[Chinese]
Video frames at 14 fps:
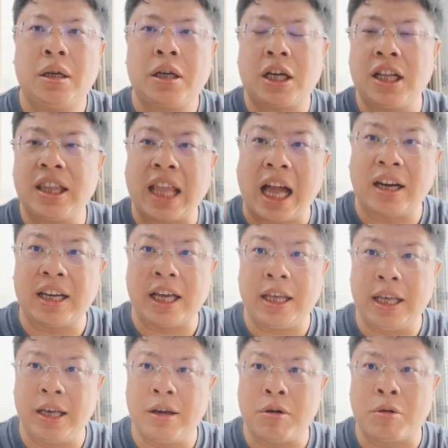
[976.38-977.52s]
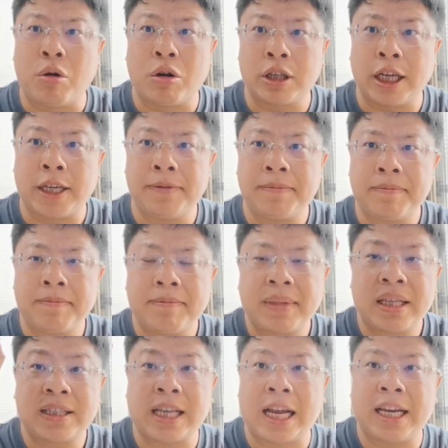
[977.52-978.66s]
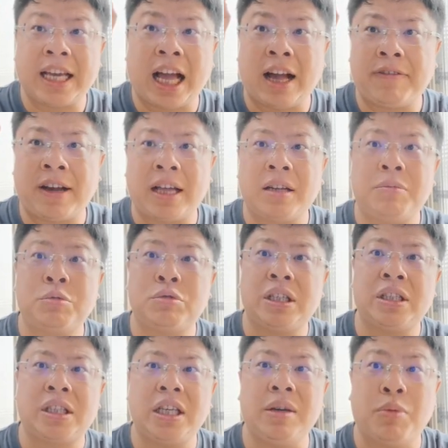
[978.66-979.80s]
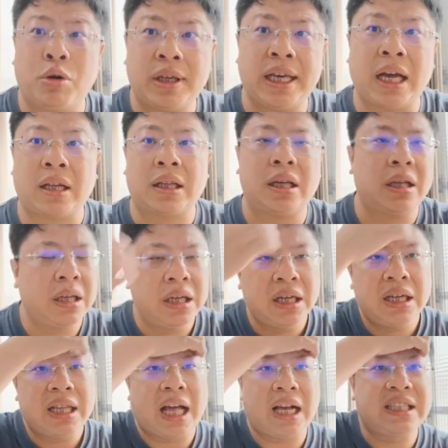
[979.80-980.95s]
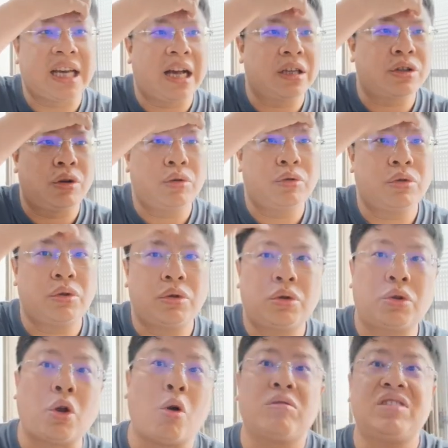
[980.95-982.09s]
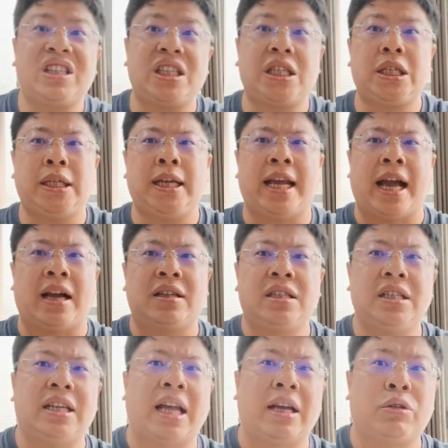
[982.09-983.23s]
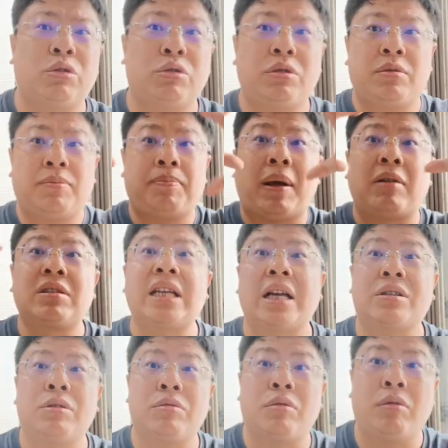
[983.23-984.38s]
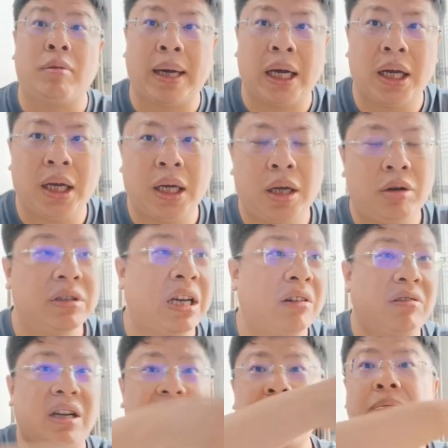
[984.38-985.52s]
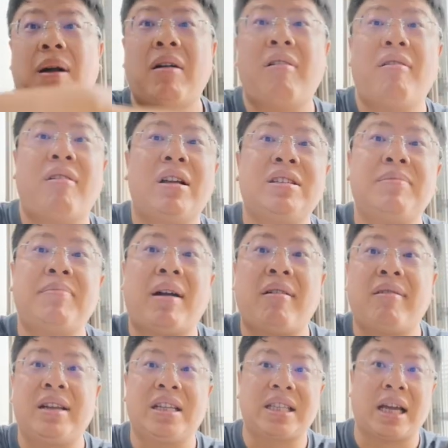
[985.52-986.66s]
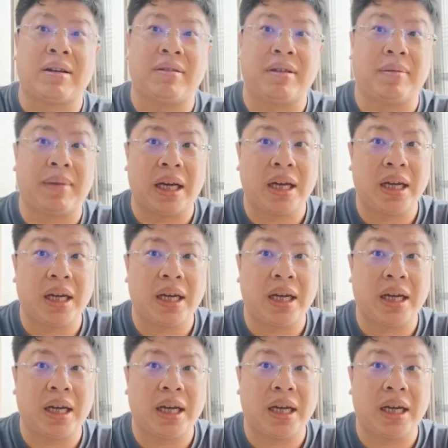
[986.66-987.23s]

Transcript: 跟当年英国人占领阿富汗的目的是一模一样的，他想要从东西两进来包夹中国嘛。我讲过那个包环形包围的战略嘛，